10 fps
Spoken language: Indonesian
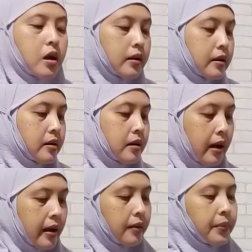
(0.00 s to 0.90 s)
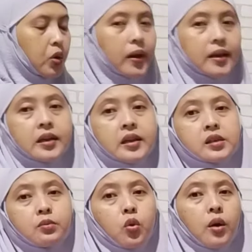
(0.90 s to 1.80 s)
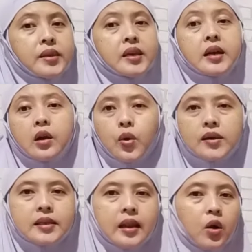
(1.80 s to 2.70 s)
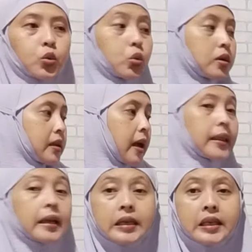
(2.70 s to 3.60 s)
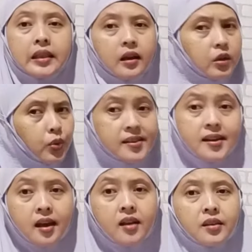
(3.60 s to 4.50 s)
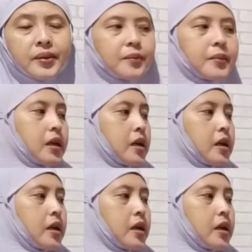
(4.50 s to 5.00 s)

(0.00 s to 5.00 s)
dengan minuman ini semoga menjadikan wasilah untuk kesehatan kita gitu aja ya teman-teman